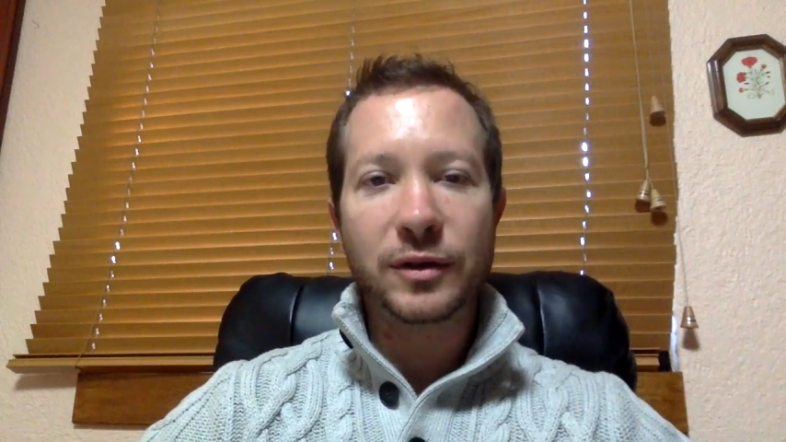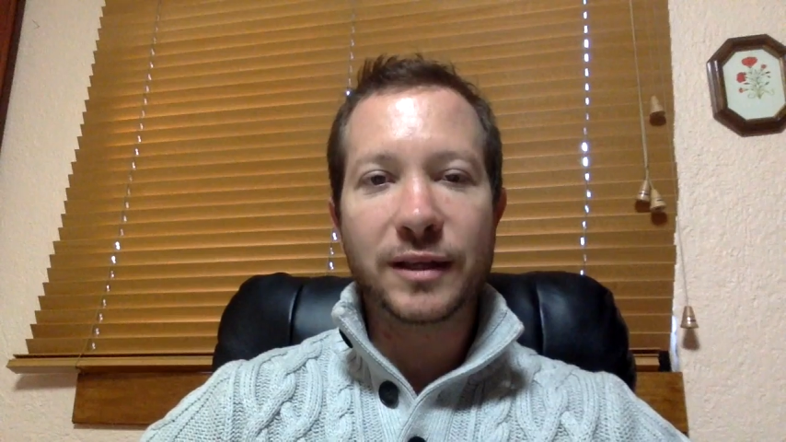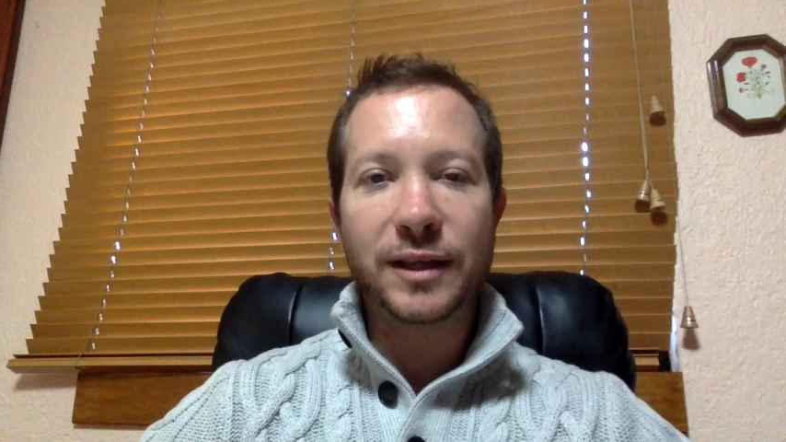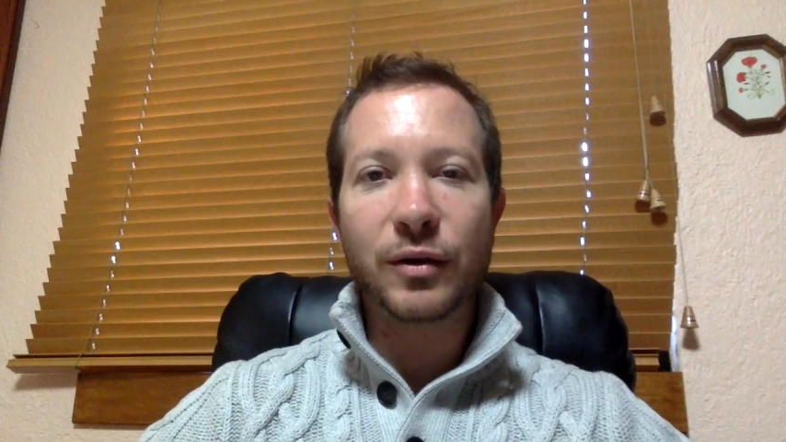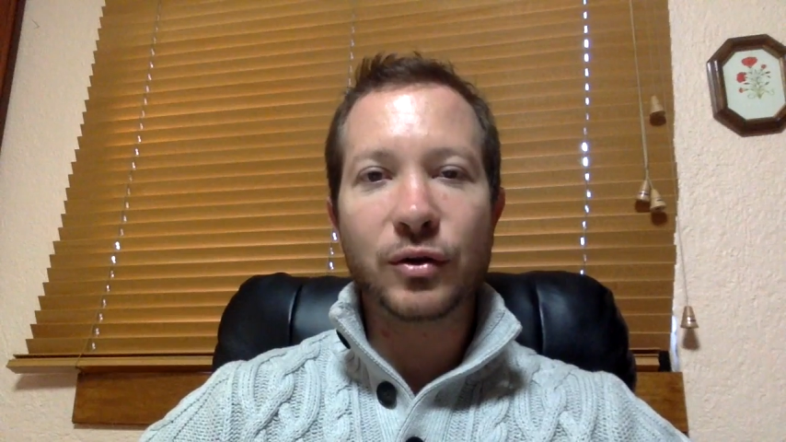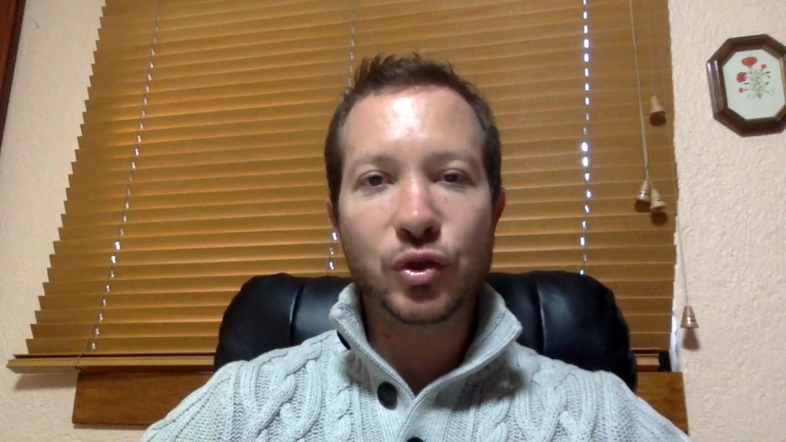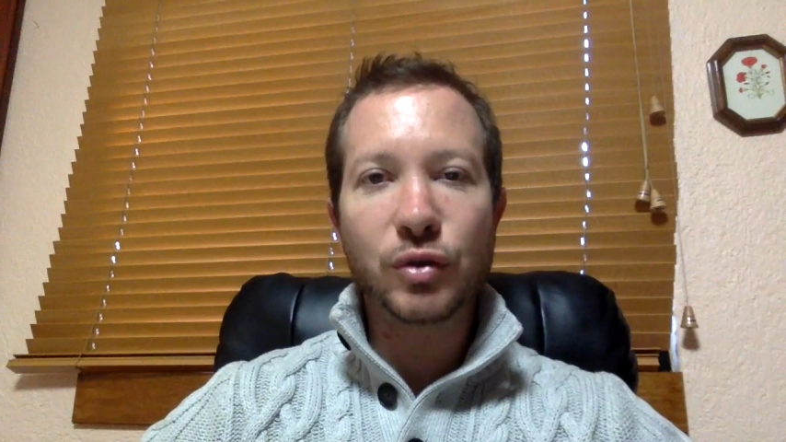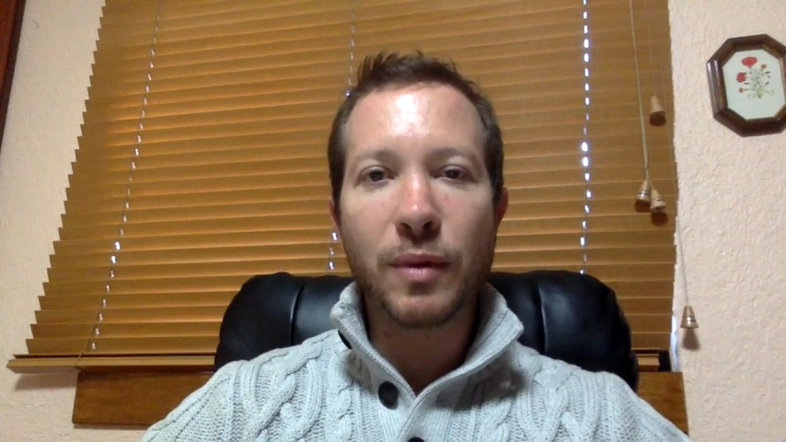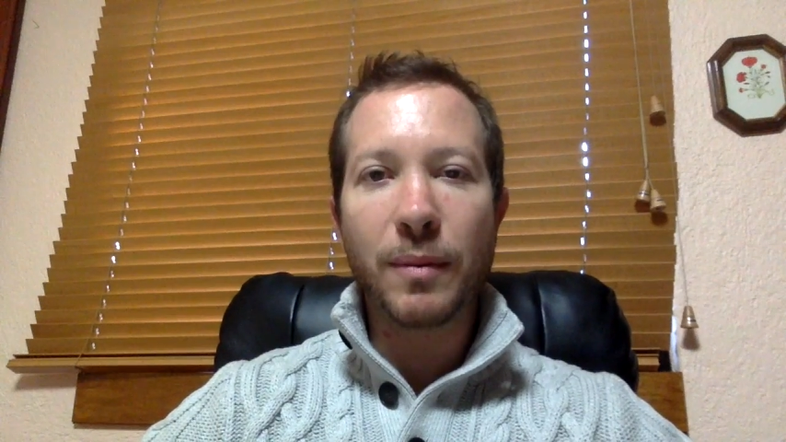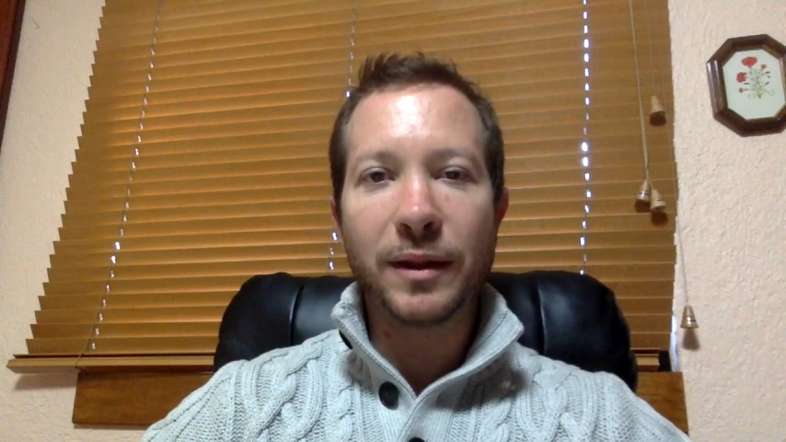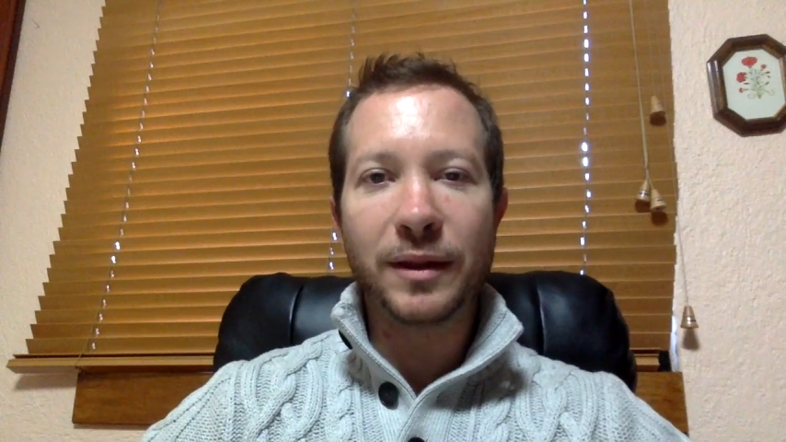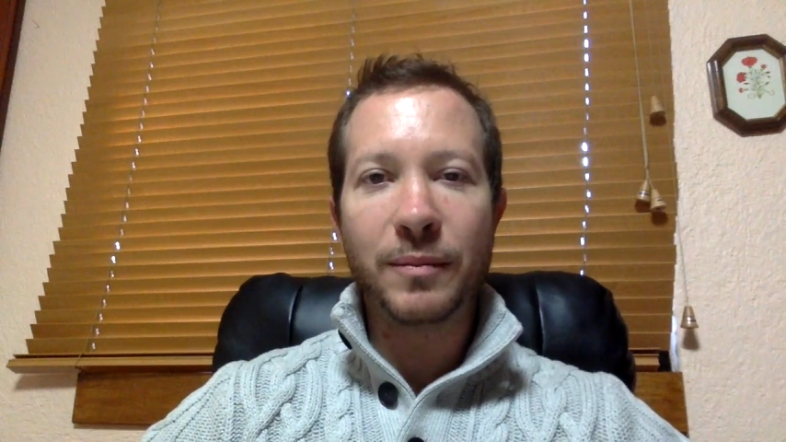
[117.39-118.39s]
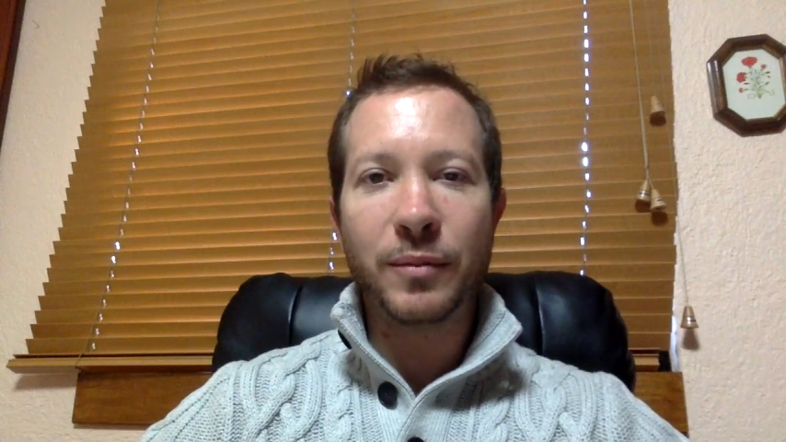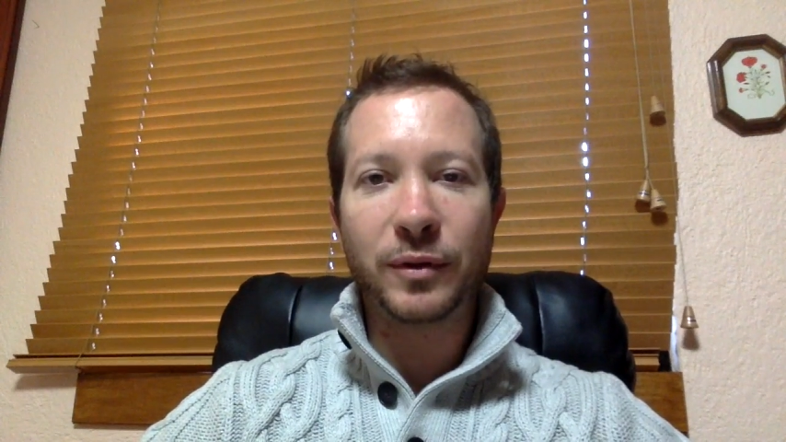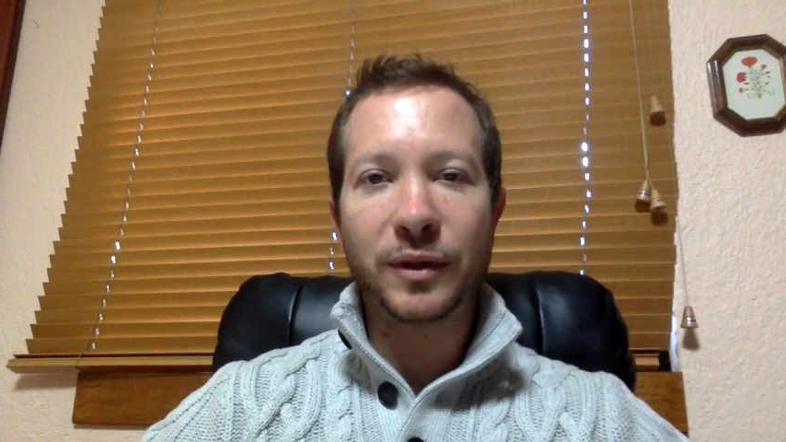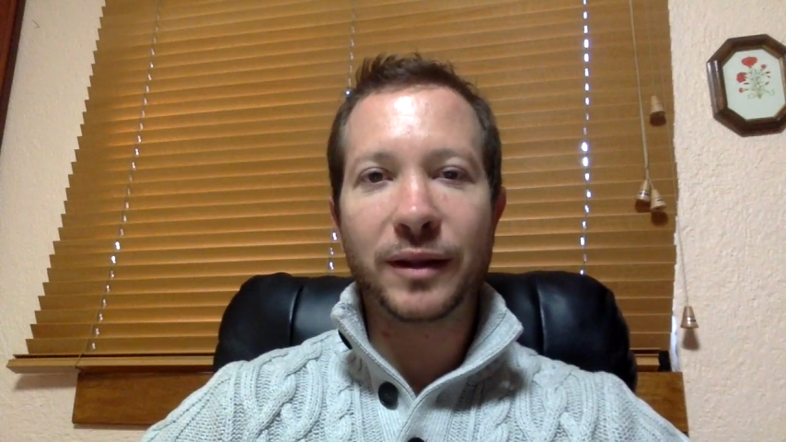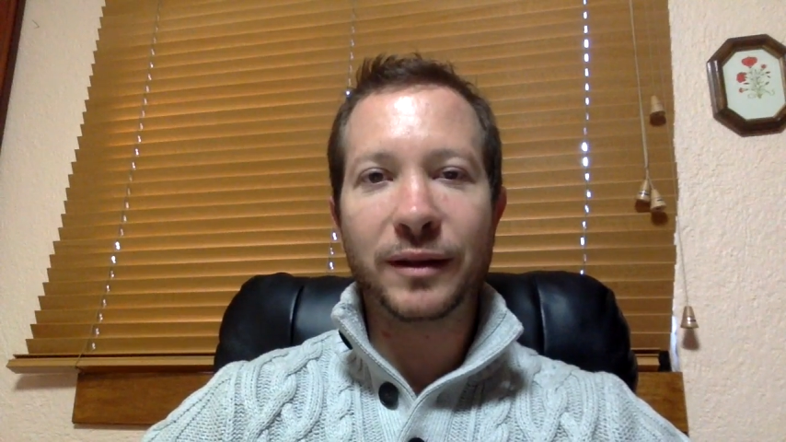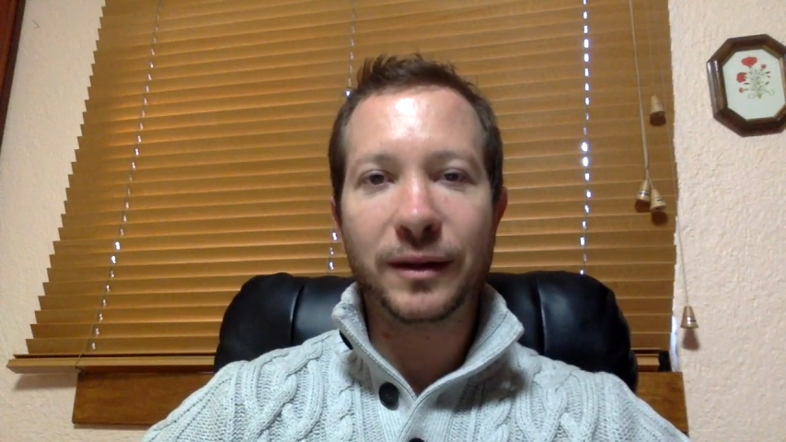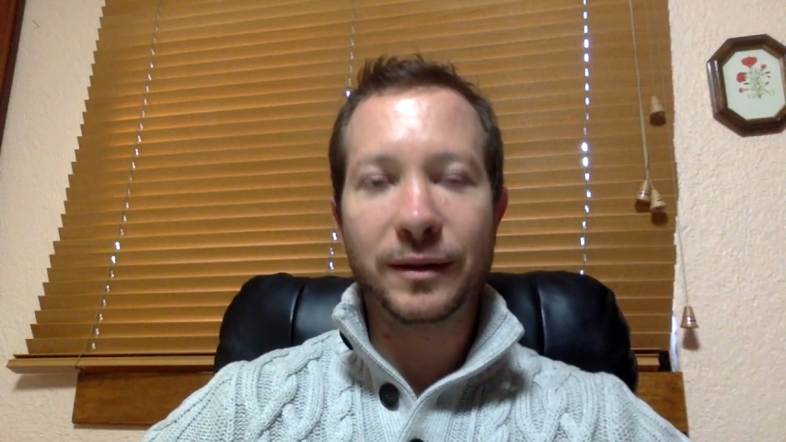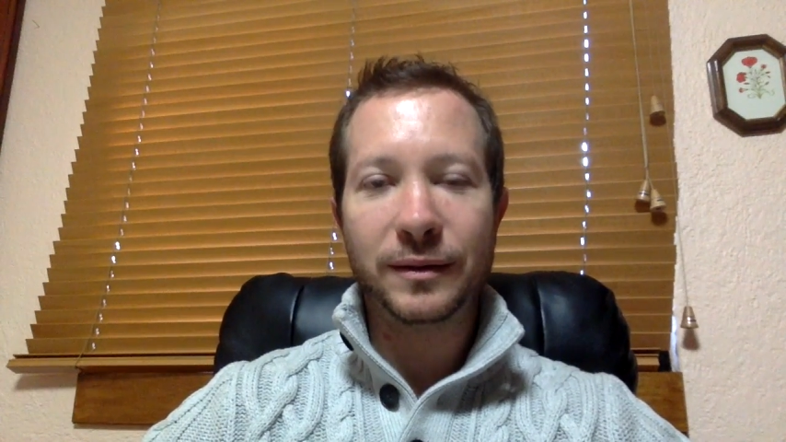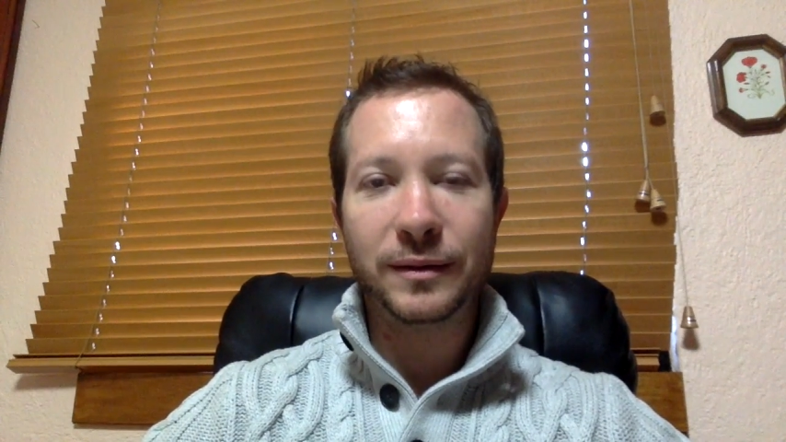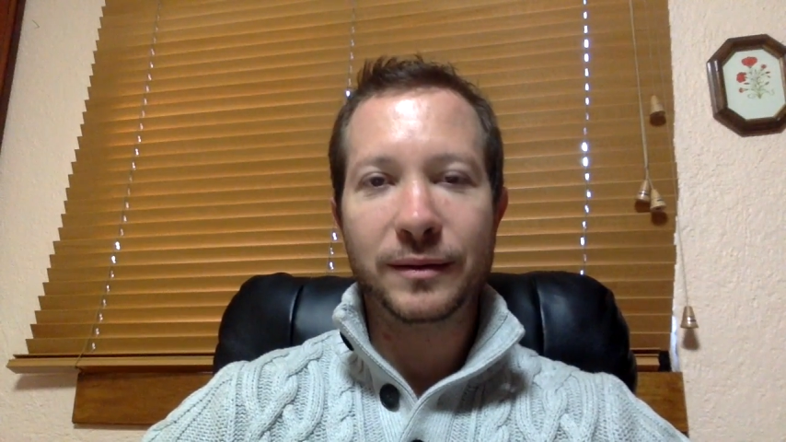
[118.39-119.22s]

que es algo sumamente importante?